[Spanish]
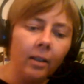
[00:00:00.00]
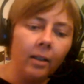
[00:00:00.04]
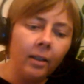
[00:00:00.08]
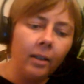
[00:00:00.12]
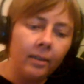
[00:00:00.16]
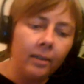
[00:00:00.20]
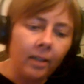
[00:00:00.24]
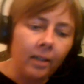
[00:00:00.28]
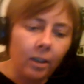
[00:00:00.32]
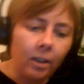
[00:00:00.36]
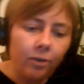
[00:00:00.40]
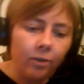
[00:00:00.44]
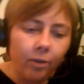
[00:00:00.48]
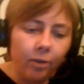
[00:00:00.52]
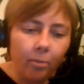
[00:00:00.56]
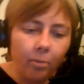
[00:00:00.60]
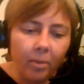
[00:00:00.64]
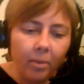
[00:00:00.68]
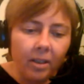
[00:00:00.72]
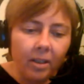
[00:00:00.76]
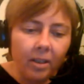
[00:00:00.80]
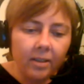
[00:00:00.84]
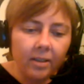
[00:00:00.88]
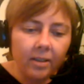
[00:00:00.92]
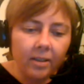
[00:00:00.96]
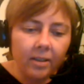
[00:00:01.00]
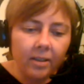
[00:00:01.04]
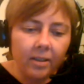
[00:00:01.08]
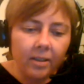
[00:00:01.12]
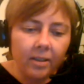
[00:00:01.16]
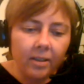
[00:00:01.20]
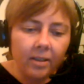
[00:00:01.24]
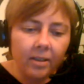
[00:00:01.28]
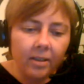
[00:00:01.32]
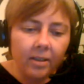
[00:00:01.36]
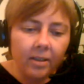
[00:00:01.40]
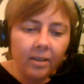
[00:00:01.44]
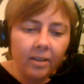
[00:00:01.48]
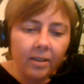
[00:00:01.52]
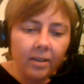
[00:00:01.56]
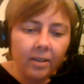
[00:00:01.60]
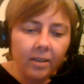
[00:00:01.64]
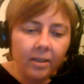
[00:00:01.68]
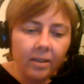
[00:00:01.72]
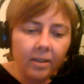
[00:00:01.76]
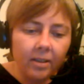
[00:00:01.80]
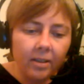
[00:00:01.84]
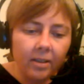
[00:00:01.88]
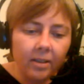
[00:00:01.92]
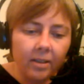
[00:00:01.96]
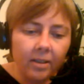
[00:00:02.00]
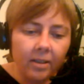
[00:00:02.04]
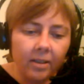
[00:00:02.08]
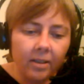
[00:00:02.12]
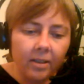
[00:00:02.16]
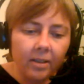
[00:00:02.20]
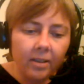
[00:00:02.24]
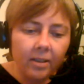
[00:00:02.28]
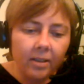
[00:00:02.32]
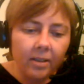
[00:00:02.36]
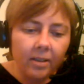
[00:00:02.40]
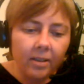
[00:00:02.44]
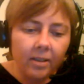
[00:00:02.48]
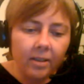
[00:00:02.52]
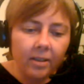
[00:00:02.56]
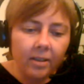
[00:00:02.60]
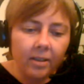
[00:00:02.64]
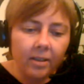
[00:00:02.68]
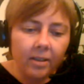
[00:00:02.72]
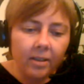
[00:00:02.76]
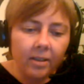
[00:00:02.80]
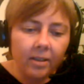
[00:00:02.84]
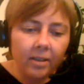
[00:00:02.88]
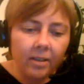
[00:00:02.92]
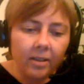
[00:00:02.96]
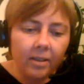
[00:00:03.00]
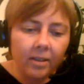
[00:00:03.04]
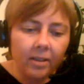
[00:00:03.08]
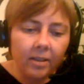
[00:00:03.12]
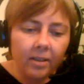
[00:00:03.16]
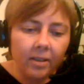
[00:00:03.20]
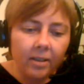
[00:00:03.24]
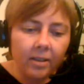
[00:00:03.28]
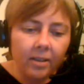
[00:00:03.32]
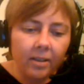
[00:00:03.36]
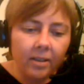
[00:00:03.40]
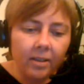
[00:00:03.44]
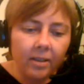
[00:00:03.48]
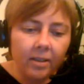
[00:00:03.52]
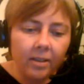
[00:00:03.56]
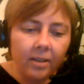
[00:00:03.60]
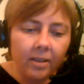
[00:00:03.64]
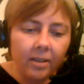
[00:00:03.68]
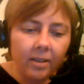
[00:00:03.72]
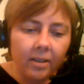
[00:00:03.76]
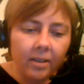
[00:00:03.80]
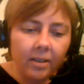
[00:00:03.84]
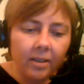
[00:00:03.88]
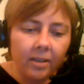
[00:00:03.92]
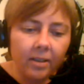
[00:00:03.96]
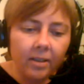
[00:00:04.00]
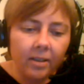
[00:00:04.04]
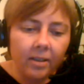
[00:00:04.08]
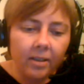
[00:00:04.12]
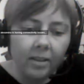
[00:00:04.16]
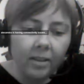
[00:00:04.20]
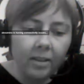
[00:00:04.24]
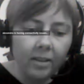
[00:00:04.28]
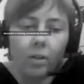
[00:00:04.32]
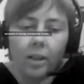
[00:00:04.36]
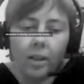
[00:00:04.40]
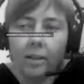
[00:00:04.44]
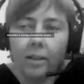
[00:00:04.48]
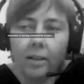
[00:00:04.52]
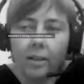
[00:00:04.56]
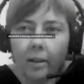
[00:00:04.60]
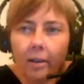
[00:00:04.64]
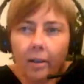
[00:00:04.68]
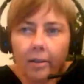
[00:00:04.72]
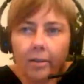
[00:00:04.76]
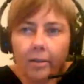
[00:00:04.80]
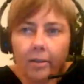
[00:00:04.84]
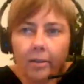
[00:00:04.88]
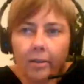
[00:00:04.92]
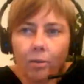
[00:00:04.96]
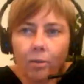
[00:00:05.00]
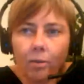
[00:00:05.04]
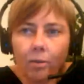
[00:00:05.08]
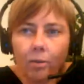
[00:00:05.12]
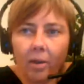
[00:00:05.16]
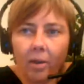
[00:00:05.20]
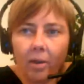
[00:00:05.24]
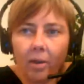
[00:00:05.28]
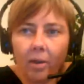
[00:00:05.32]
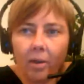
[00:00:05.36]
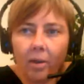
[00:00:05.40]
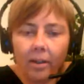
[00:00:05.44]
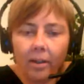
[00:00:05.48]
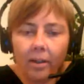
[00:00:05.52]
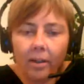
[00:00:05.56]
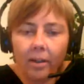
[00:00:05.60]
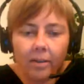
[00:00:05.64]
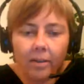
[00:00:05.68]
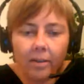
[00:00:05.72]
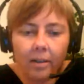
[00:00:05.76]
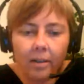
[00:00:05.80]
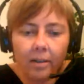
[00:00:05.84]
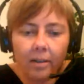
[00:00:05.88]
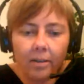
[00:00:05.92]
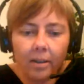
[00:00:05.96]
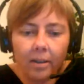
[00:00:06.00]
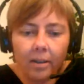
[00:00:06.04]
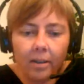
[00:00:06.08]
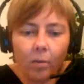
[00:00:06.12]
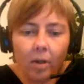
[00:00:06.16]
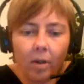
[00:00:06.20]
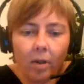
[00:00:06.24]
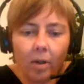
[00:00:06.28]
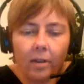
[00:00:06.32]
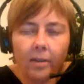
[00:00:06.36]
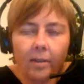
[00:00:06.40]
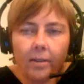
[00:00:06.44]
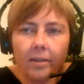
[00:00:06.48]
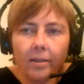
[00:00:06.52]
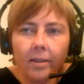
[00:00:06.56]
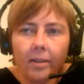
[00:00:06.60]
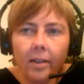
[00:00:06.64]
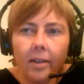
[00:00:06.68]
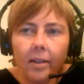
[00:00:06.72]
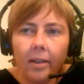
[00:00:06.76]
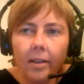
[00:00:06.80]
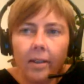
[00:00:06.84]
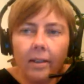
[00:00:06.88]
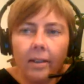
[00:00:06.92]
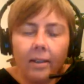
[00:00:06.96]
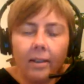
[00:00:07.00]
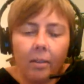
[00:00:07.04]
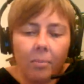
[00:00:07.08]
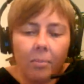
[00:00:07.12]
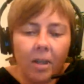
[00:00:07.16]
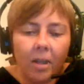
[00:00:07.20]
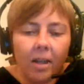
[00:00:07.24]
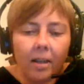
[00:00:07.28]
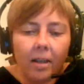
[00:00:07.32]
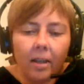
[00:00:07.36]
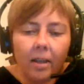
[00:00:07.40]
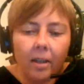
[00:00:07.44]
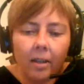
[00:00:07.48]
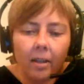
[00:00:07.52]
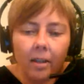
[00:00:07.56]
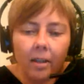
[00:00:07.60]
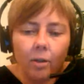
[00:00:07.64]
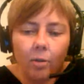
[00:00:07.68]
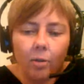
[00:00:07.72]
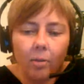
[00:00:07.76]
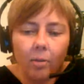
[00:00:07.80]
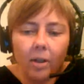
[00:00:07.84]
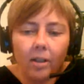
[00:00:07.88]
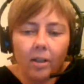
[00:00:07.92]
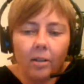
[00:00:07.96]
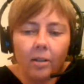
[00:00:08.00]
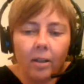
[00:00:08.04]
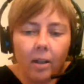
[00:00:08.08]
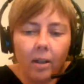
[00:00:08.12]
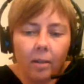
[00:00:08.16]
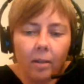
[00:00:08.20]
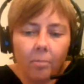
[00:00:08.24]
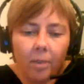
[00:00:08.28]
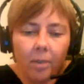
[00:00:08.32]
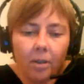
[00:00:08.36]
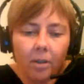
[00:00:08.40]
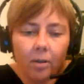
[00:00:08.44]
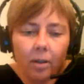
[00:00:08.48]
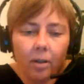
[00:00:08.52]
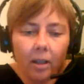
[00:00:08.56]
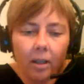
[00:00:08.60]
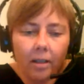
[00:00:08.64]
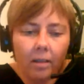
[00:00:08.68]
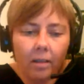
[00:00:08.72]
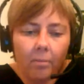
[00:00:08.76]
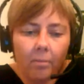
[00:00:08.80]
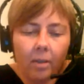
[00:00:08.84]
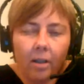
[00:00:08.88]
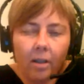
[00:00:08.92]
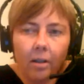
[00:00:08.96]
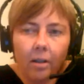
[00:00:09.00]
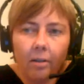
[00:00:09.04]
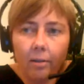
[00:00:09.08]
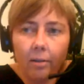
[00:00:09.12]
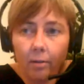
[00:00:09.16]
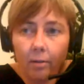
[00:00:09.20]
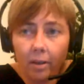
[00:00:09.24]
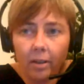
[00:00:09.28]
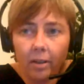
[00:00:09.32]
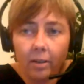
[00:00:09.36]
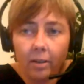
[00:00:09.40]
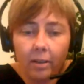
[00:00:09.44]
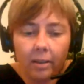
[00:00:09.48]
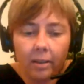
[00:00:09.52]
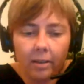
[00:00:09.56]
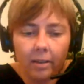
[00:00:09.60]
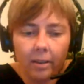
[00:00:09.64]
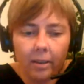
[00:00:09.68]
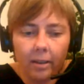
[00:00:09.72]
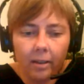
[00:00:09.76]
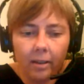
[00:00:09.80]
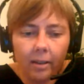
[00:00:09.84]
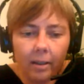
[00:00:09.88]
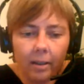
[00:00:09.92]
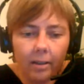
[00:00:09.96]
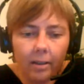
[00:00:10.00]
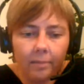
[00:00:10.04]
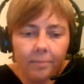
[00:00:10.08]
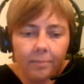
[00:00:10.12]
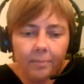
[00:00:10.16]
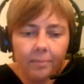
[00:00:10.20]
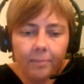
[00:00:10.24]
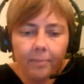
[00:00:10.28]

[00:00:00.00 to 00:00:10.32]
transformar este objetivo en una realidad en nuestras sociedades crecientemente conectadas, complejas y desiguales, también requiere innovar en el ámbito de la llamada ciudadanía digital.